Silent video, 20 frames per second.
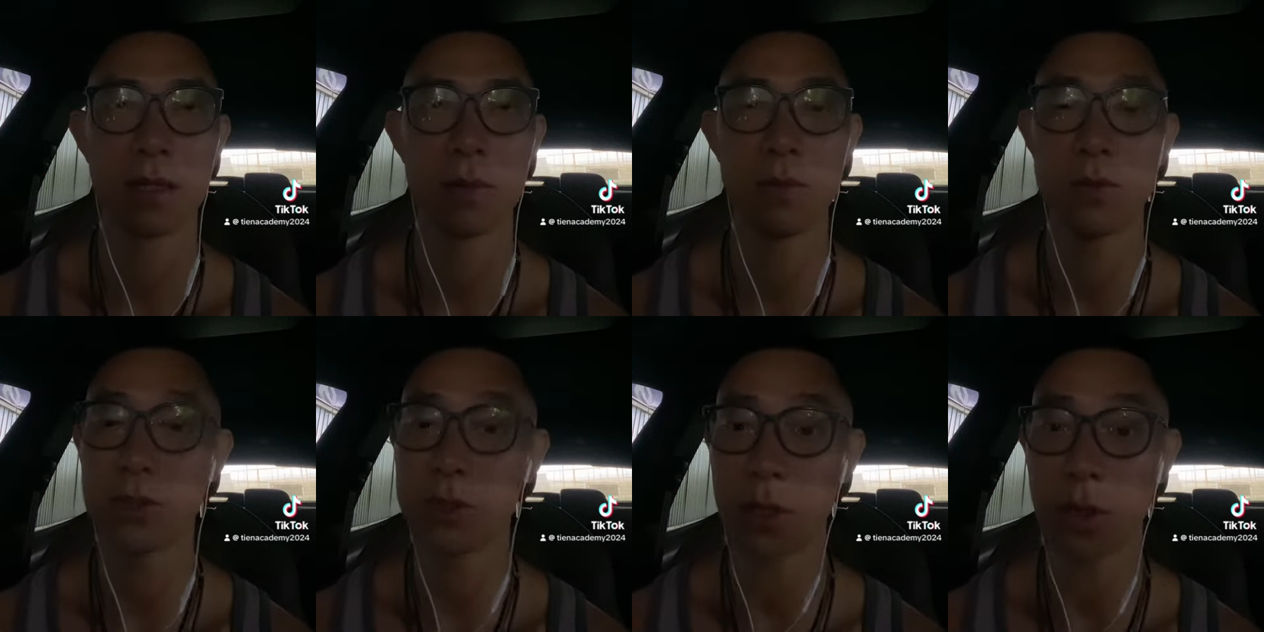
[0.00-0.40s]

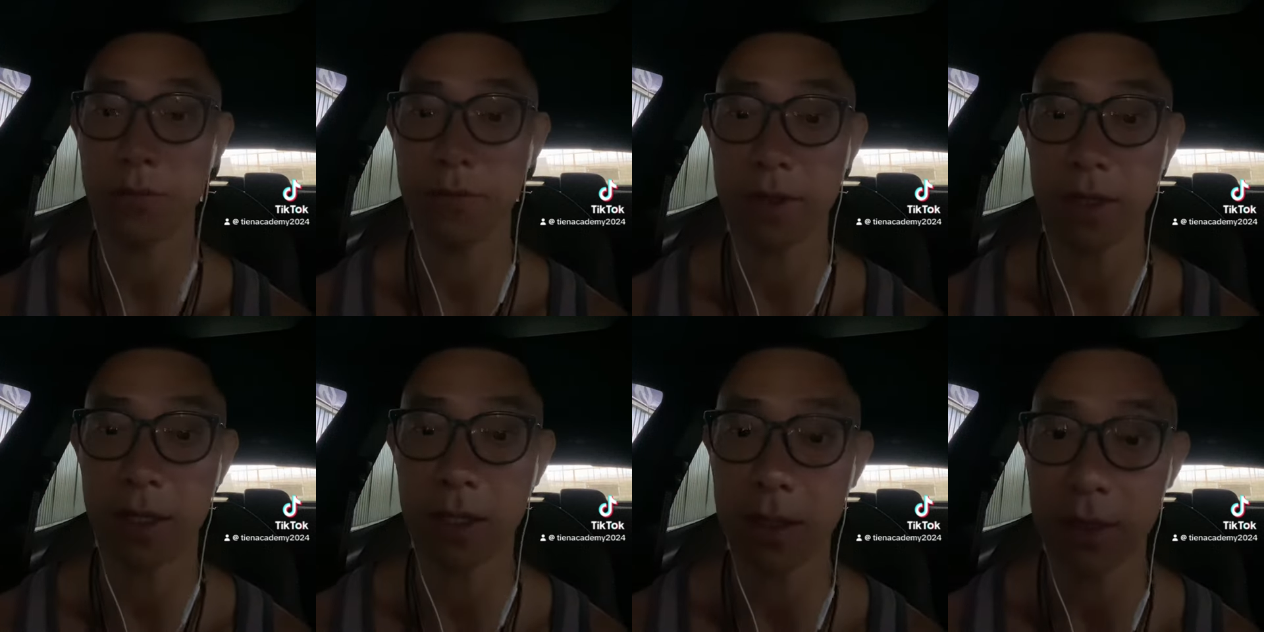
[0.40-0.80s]
Mình sẽ nói
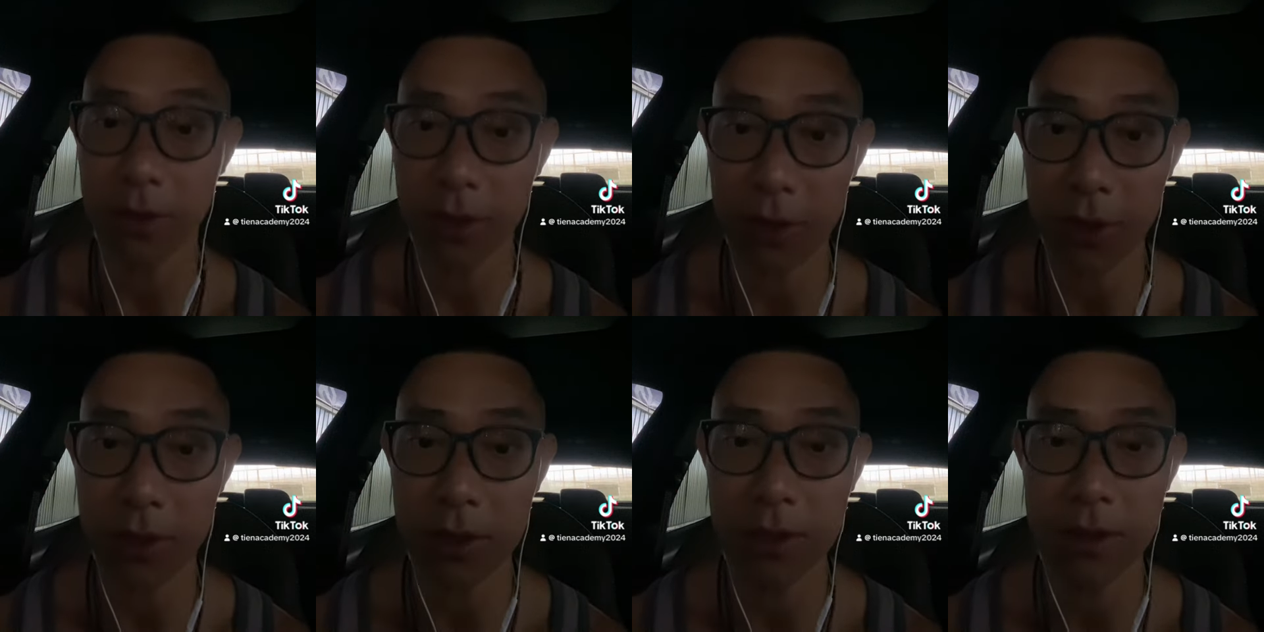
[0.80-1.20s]
về tiền điện
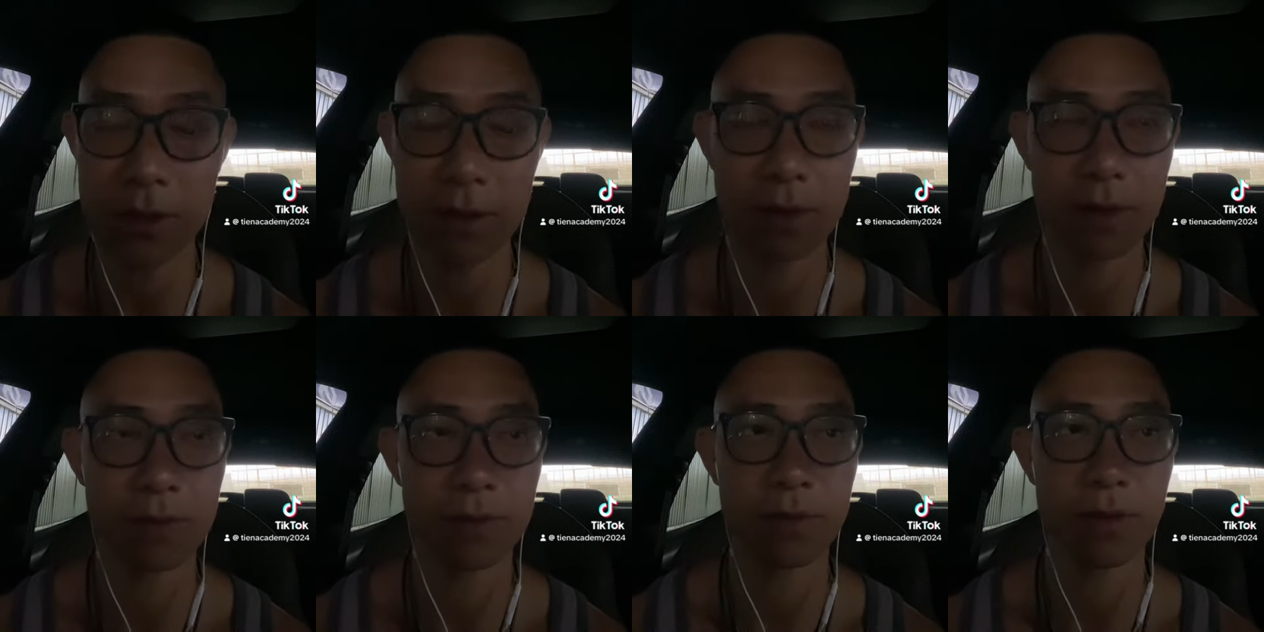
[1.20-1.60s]
tử
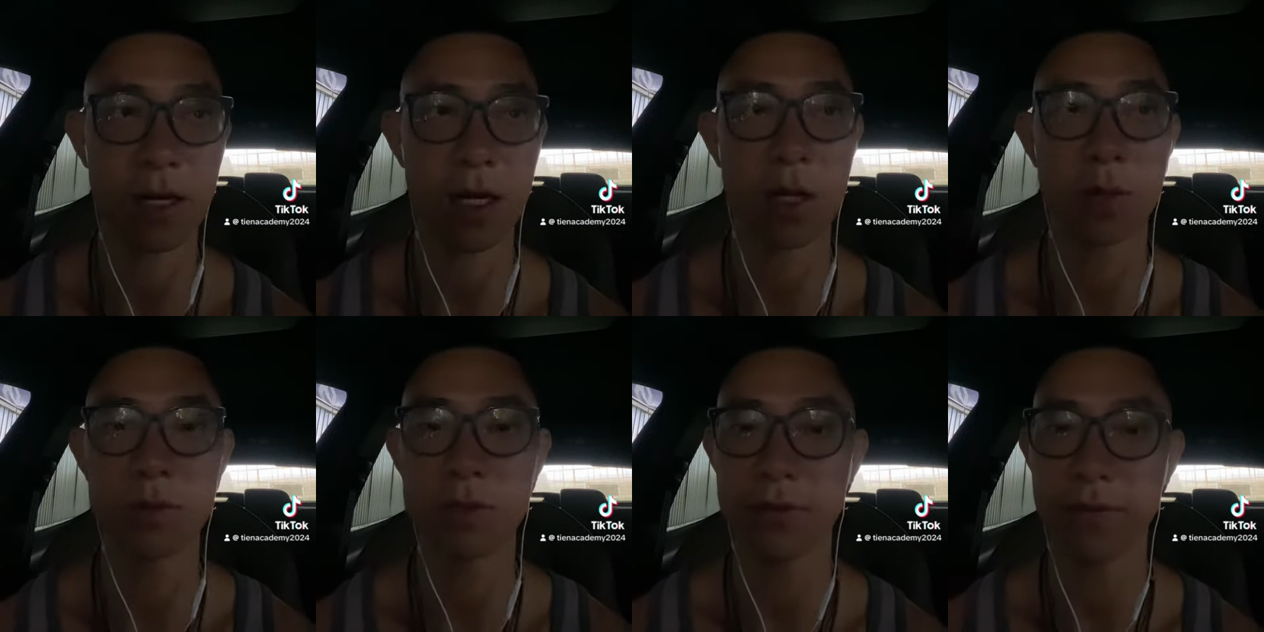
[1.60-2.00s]
Và
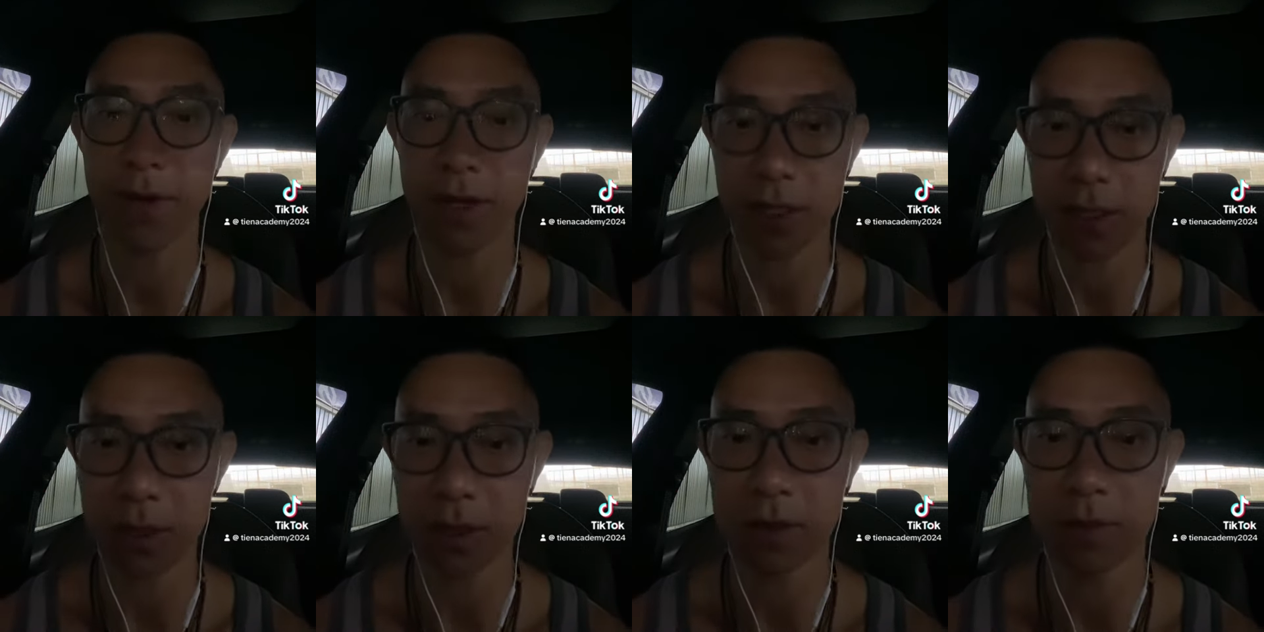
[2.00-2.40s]
không chỉ
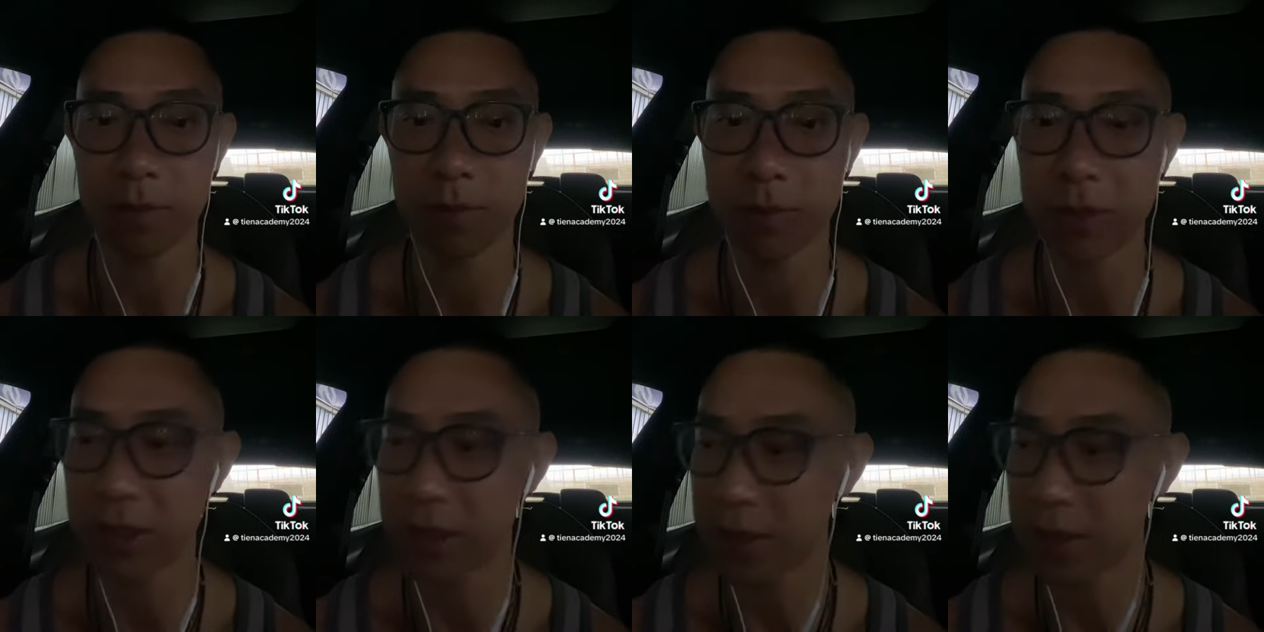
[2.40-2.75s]
vậy nữa Mình